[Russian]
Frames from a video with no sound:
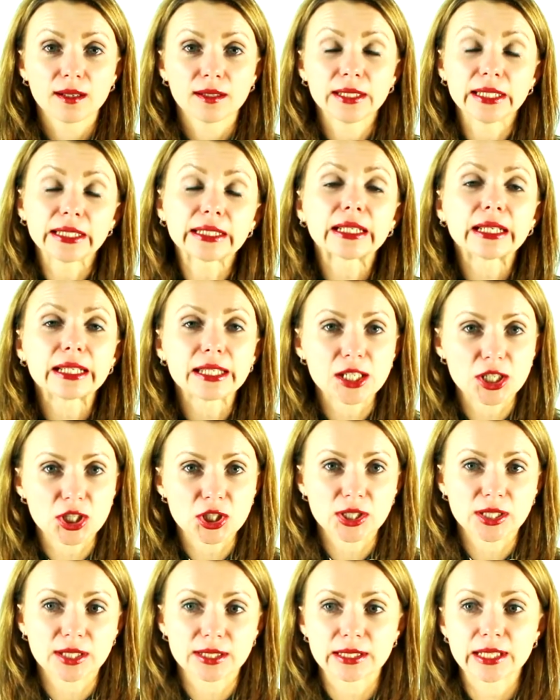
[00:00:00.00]
Нет,
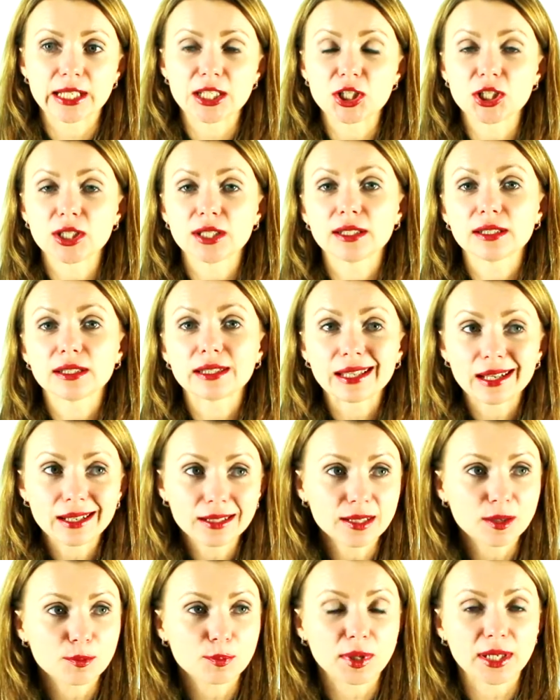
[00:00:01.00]
конечно. Значит,
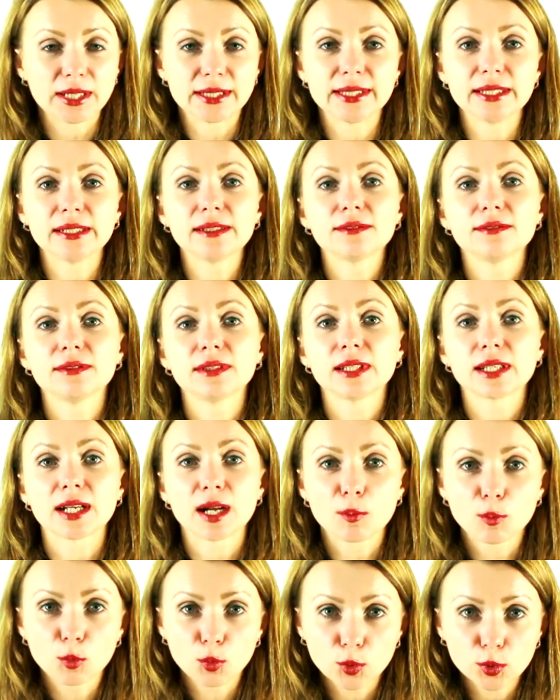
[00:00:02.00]
Таня проделывала
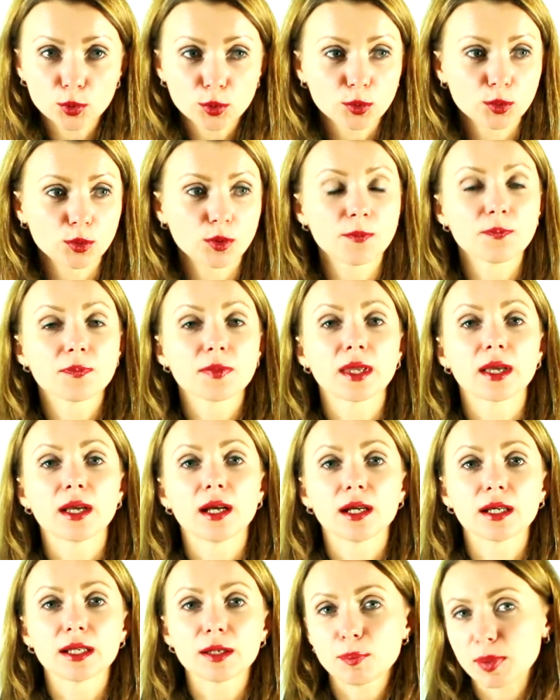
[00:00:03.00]
работу
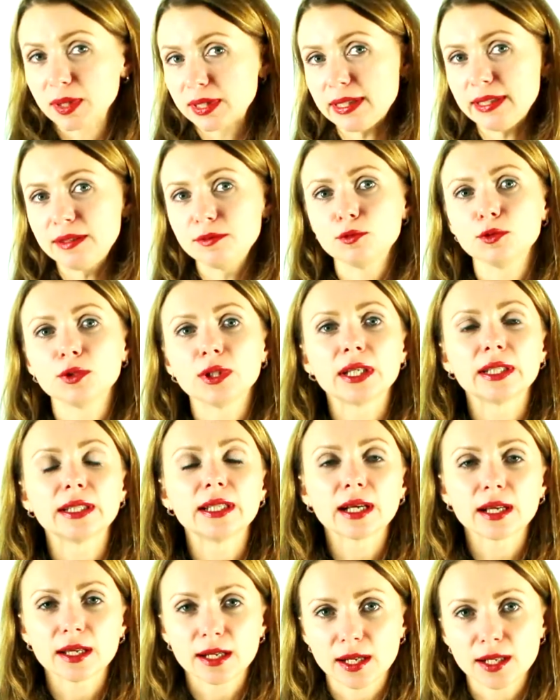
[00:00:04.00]
а, кропотливую,
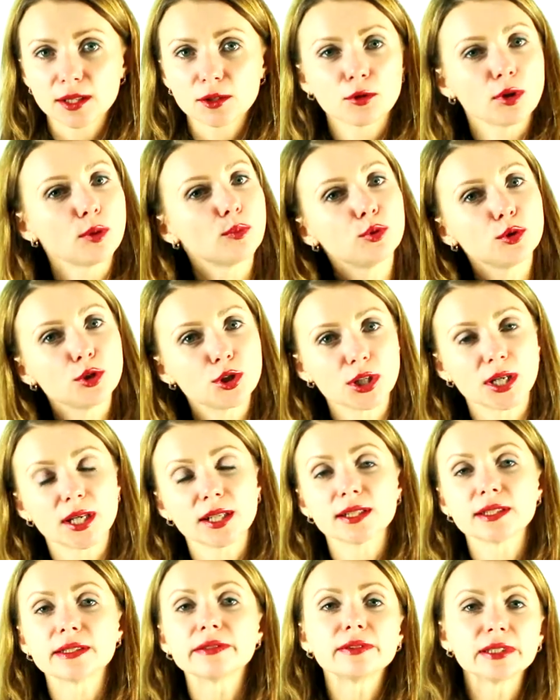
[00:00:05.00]
неоднократно,
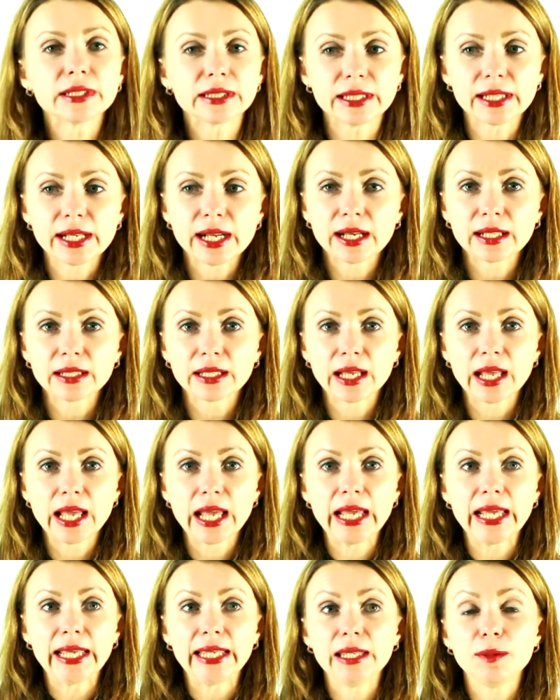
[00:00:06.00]
обучалась, внедряла.
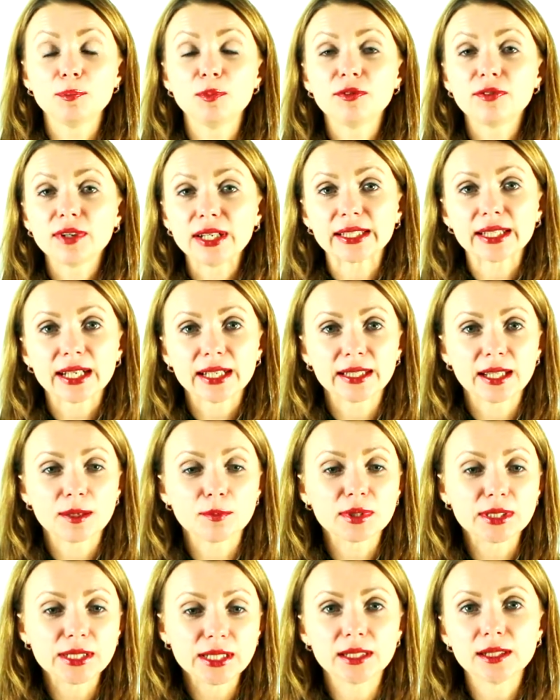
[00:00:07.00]
И бывает, когда
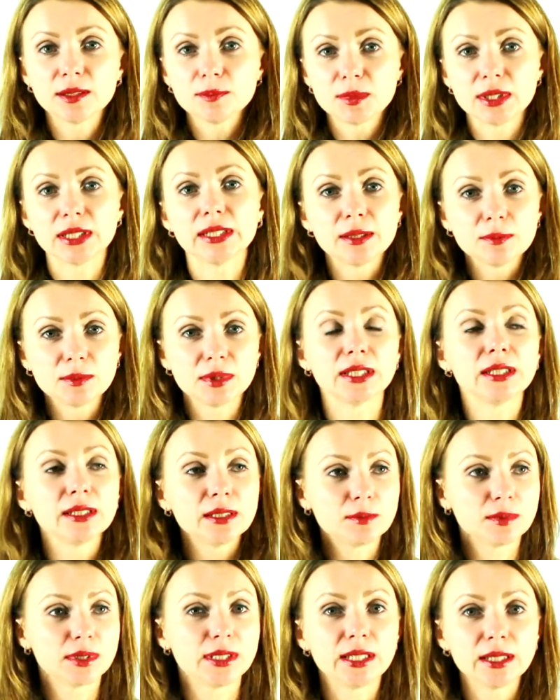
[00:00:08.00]
мы делаем, делаем,
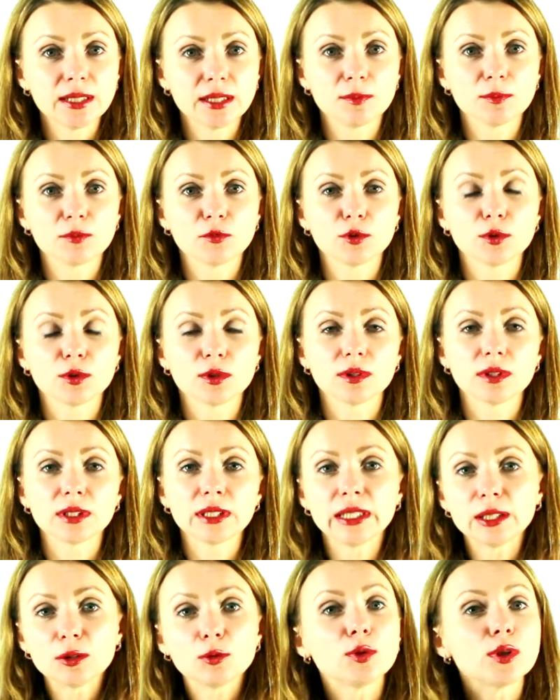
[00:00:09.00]
делаем, делаем, вот
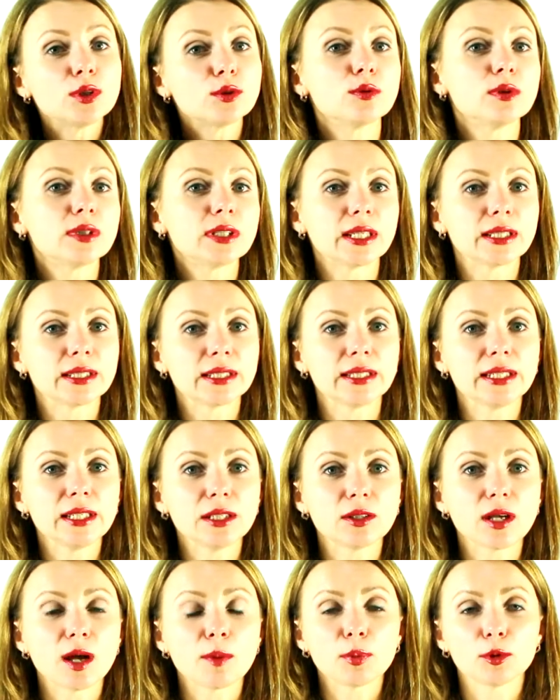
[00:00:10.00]
нету результата,
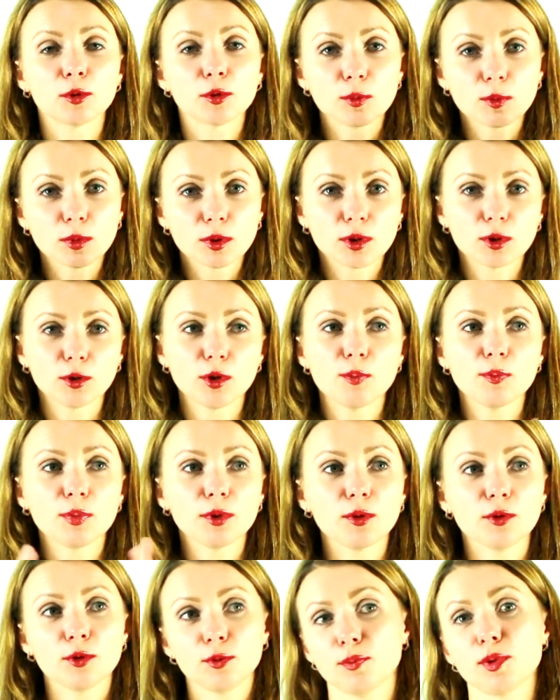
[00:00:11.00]
нет, а потом хлоп,
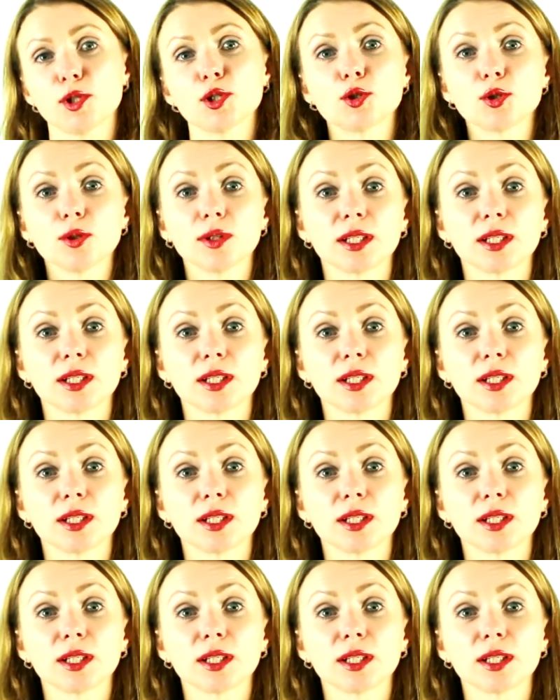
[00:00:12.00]
и он пришел